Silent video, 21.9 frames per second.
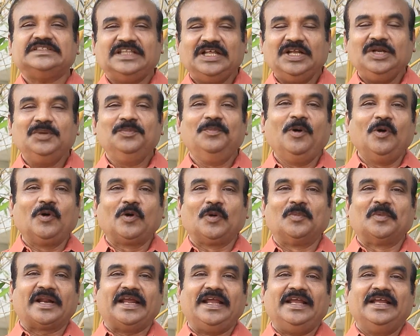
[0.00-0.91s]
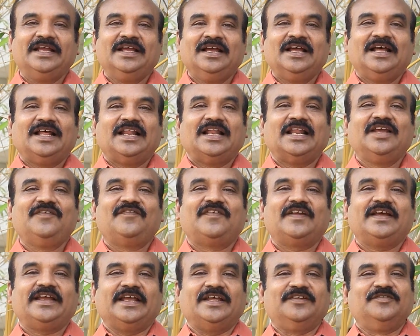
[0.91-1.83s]
திரும்ப ஒரு முறை
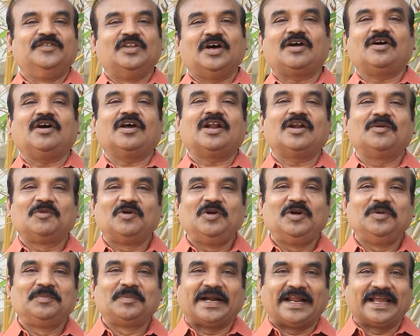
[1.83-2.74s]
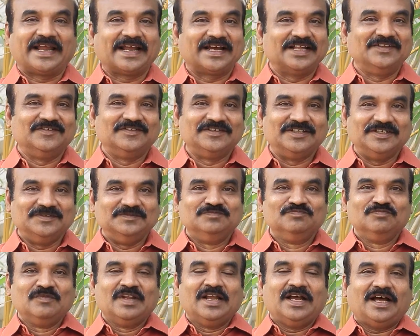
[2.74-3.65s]
லைஃப்பில் எந்த காரணம் கொண்டும் கிடைக்காது வந்து
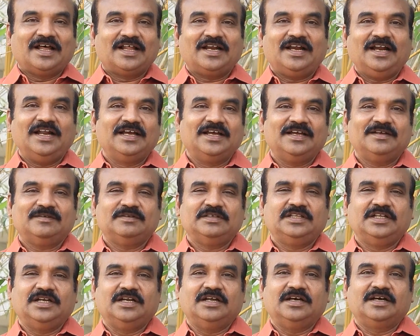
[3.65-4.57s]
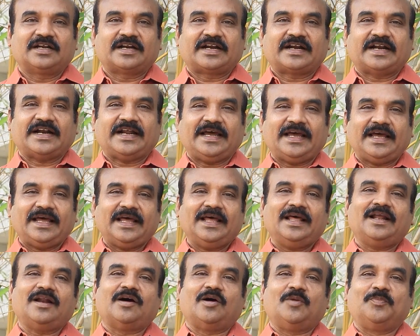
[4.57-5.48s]
அதனால் இது
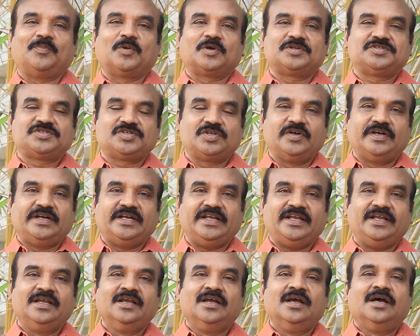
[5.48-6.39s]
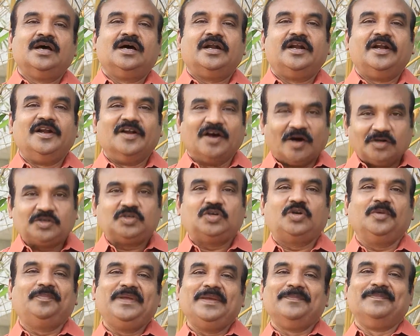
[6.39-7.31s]
ரேர் ஆப்பர்ச்சுனிட்டி நாட்
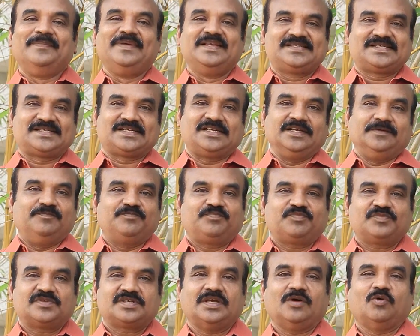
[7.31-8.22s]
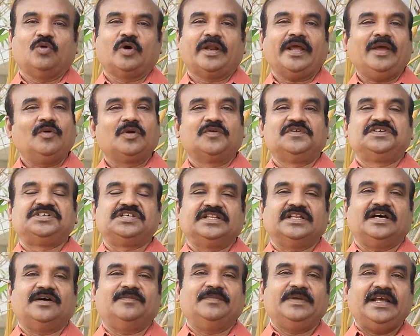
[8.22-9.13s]
டு பி மிஸ்டு சரி ஒரே ஒரு
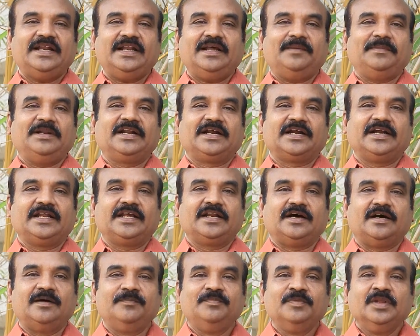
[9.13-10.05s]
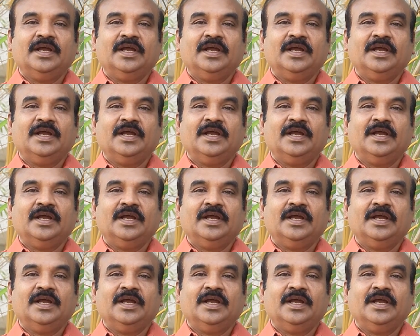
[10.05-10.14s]
விஷயந்தான் என்ன அப்படின்னு கேட்டிங்கன்னா